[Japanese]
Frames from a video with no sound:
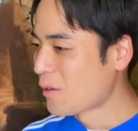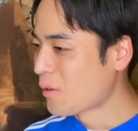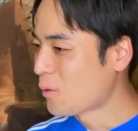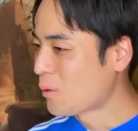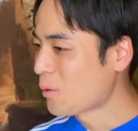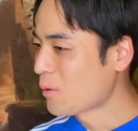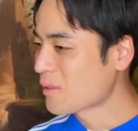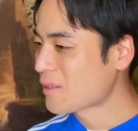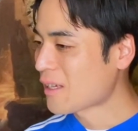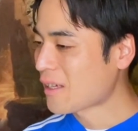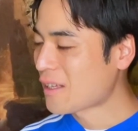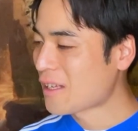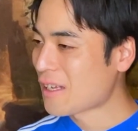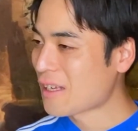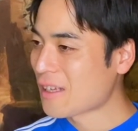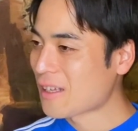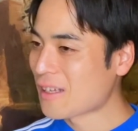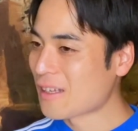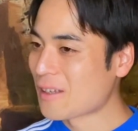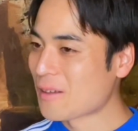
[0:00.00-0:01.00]
この
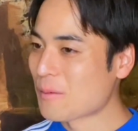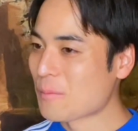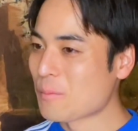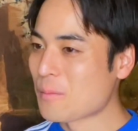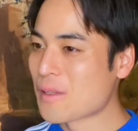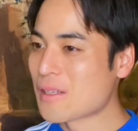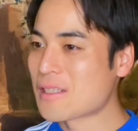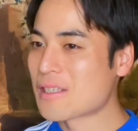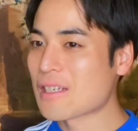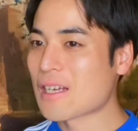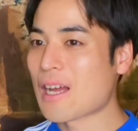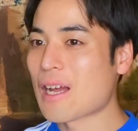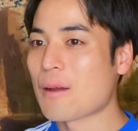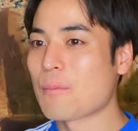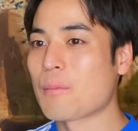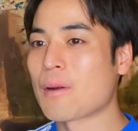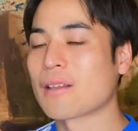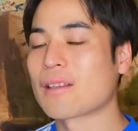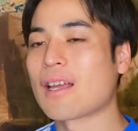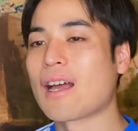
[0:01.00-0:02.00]
先道が
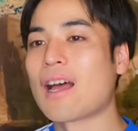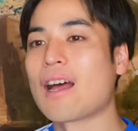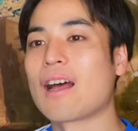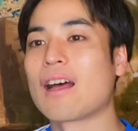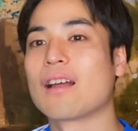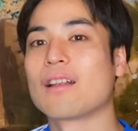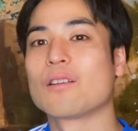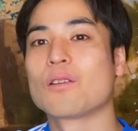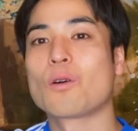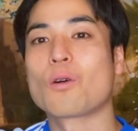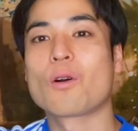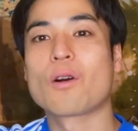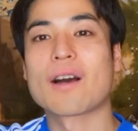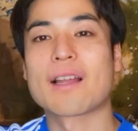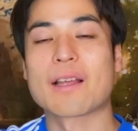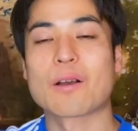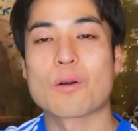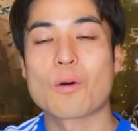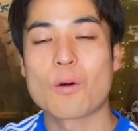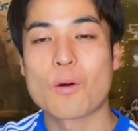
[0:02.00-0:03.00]
またどこ
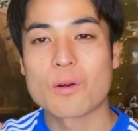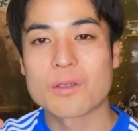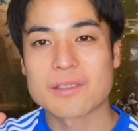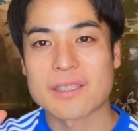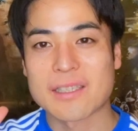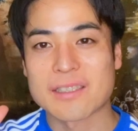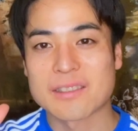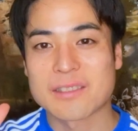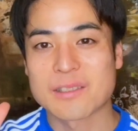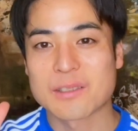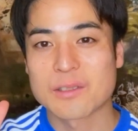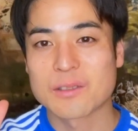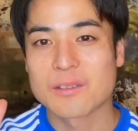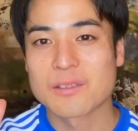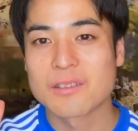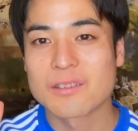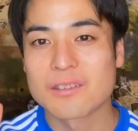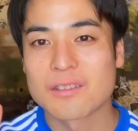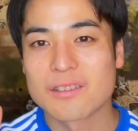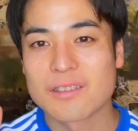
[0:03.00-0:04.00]
かで交差す
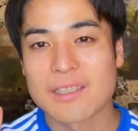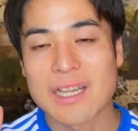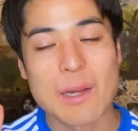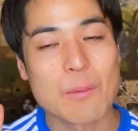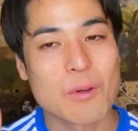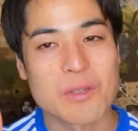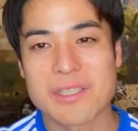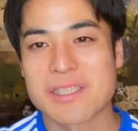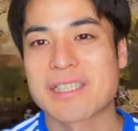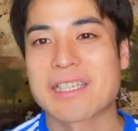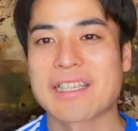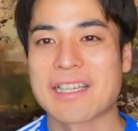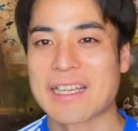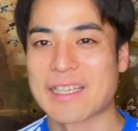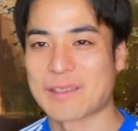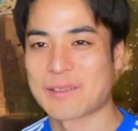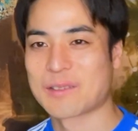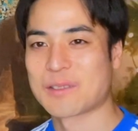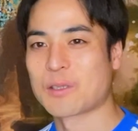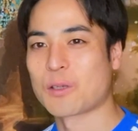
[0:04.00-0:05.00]
るかもしれな
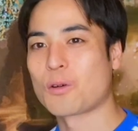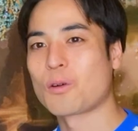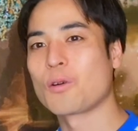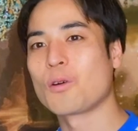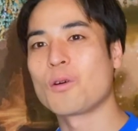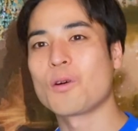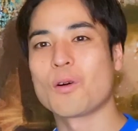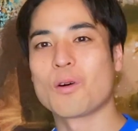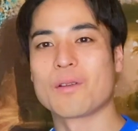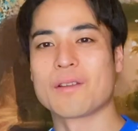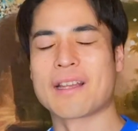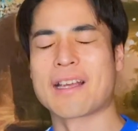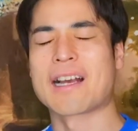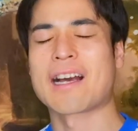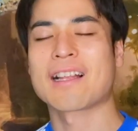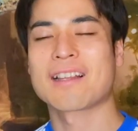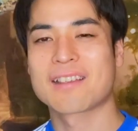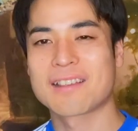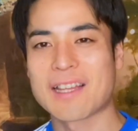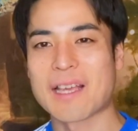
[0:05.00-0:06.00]
い、そこを
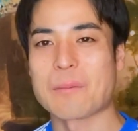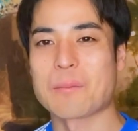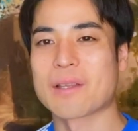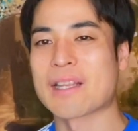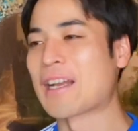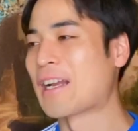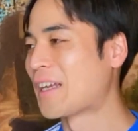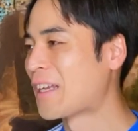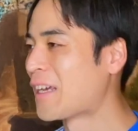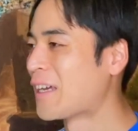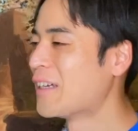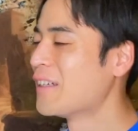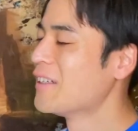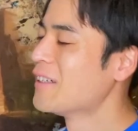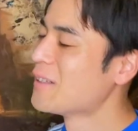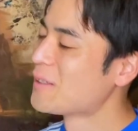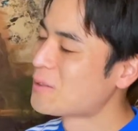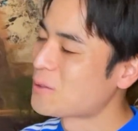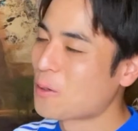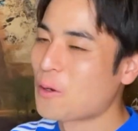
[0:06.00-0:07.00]
願ってみたいなね、
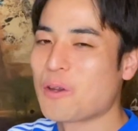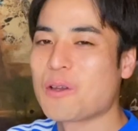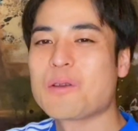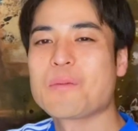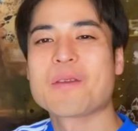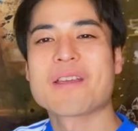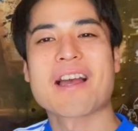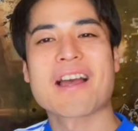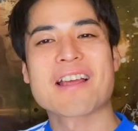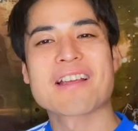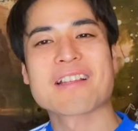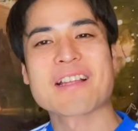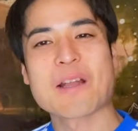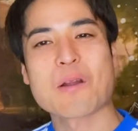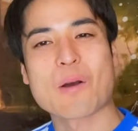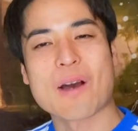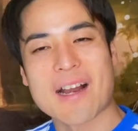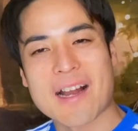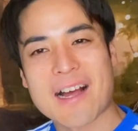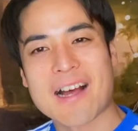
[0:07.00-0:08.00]
そういう意味合いな
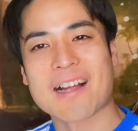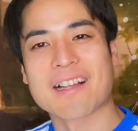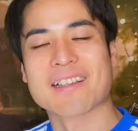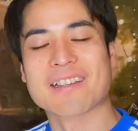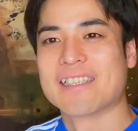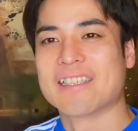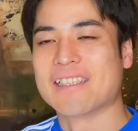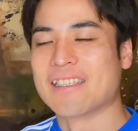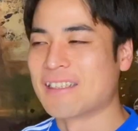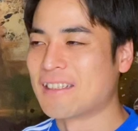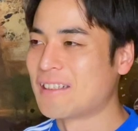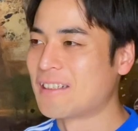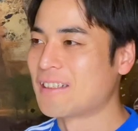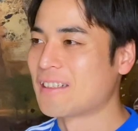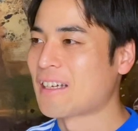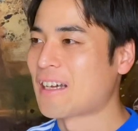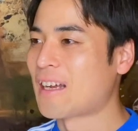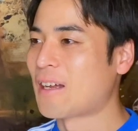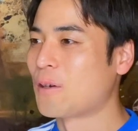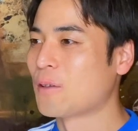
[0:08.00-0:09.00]
のか
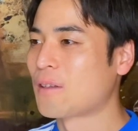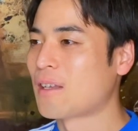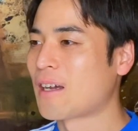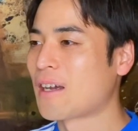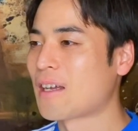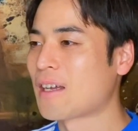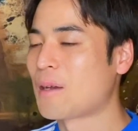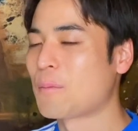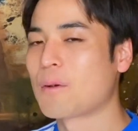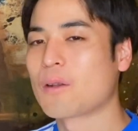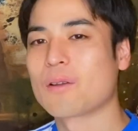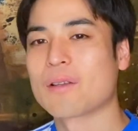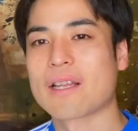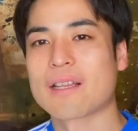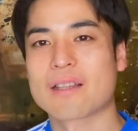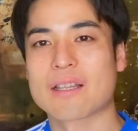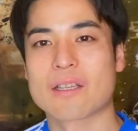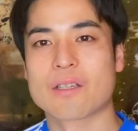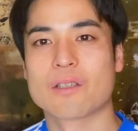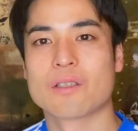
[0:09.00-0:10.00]
な。だからお互い頑張ろう
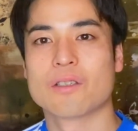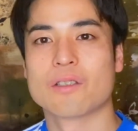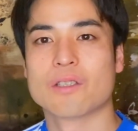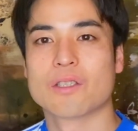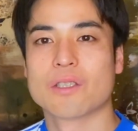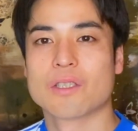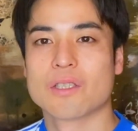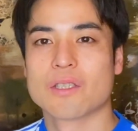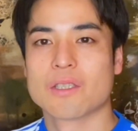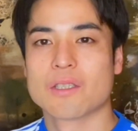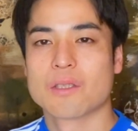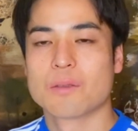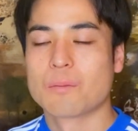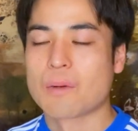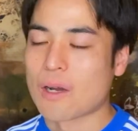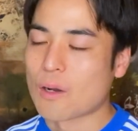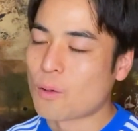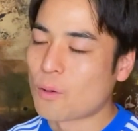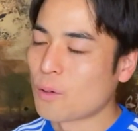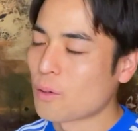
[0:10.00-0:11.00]
ねっていう、
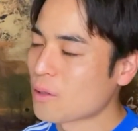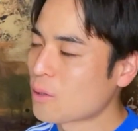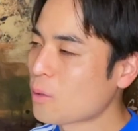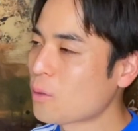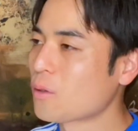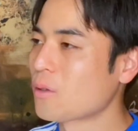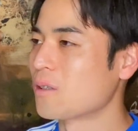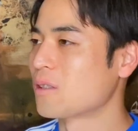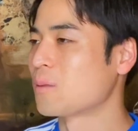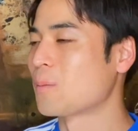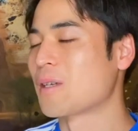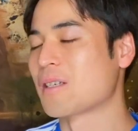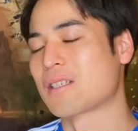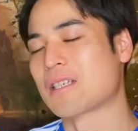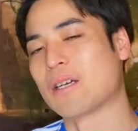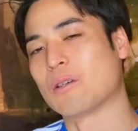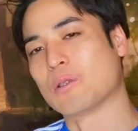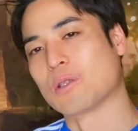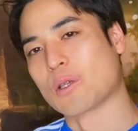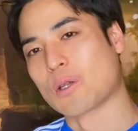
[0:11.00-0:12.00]
この一言で済まし
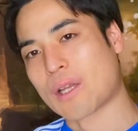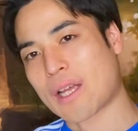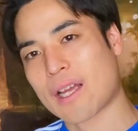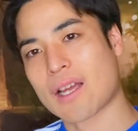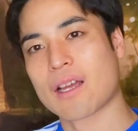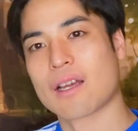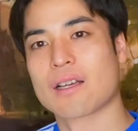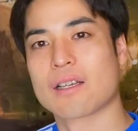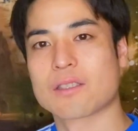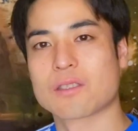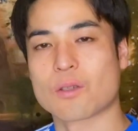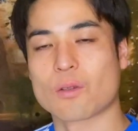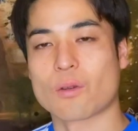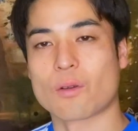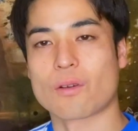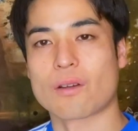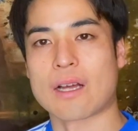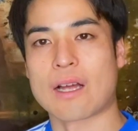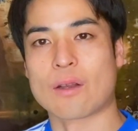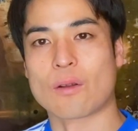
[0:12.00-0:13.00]
ちゃうとね、ちょっ
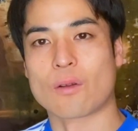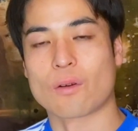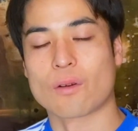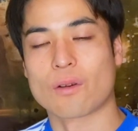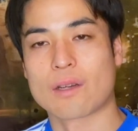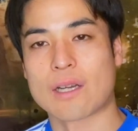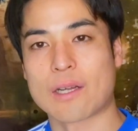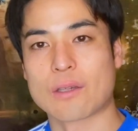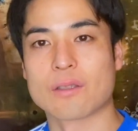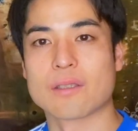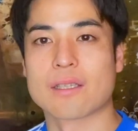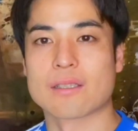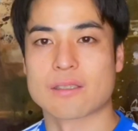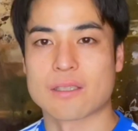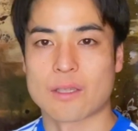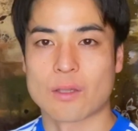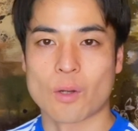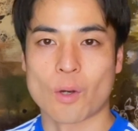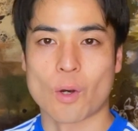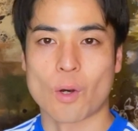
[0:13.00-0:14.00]
と軽いです
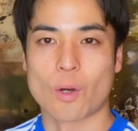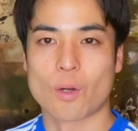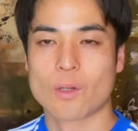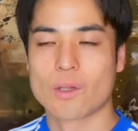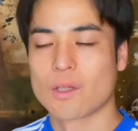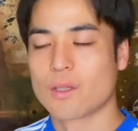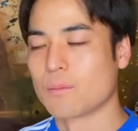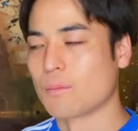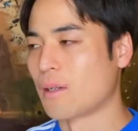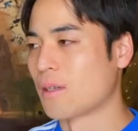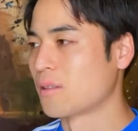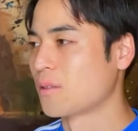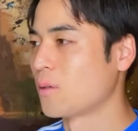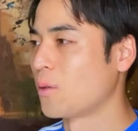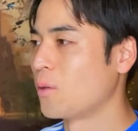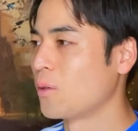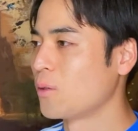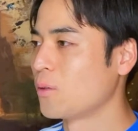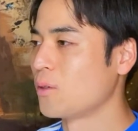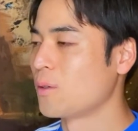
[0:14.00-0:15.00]
けど、
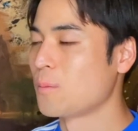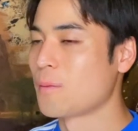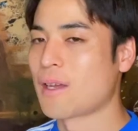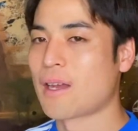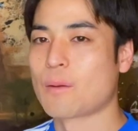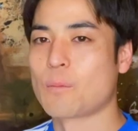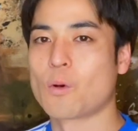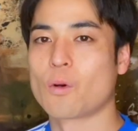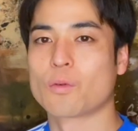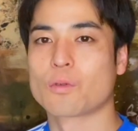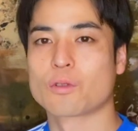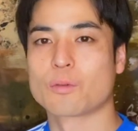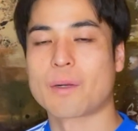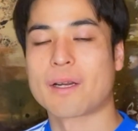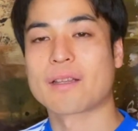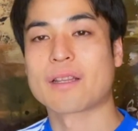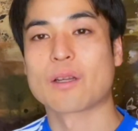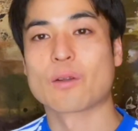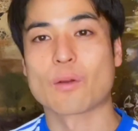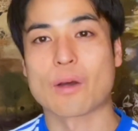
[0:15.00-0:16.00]
そういう意味合いも含
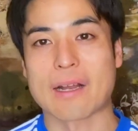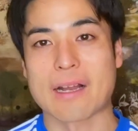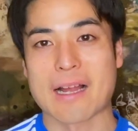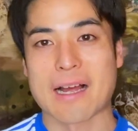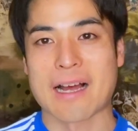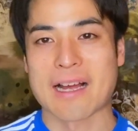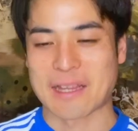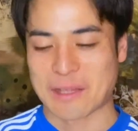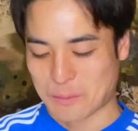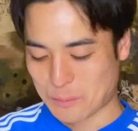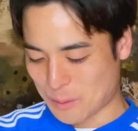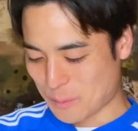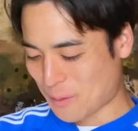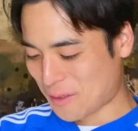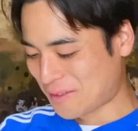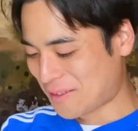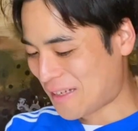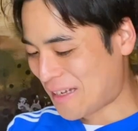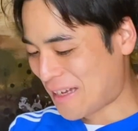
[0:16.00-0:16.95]
まれてるのかなと思います